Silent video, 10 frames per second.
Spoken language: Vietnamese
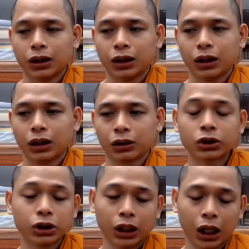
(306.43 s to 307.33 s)
à, có
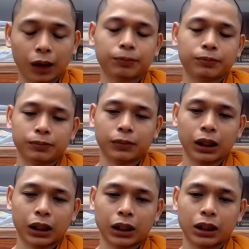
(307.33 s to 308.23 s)
trường hợp
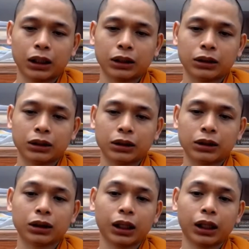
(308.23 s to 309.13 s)
mà
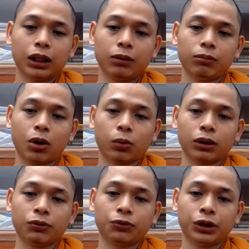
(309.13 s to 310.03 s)
sư thấy một
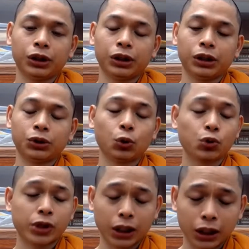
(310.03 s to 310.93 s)
cái vị
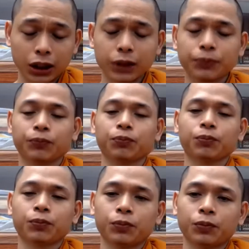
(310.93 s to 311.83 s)
tu sĩ
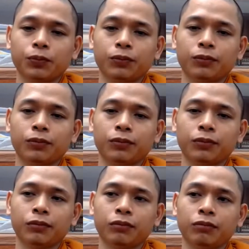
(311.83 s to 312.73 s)

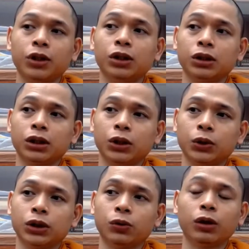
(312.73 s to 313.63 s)
um, được
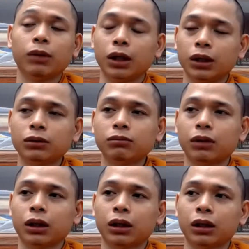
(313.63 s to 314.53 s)
nhiều người quý mến
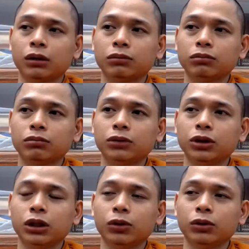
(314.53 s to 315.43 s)
mà
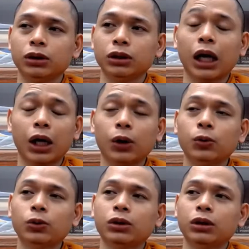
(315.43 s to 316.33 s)
được nhiều người
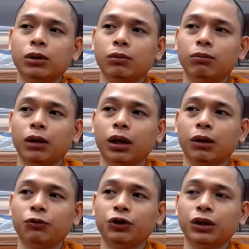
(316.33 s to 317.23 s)
theo
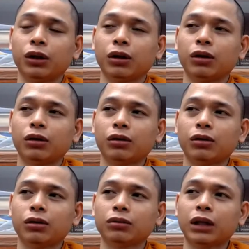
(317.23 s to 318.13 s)
mà vì đó
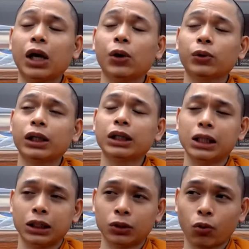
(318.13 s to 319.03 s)
theo cái
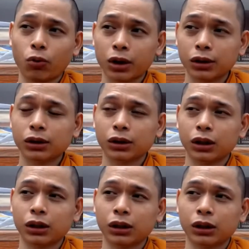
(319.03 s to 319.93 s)
nhìn của sư
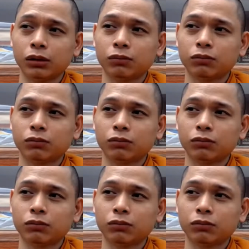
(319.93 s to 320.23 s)
thì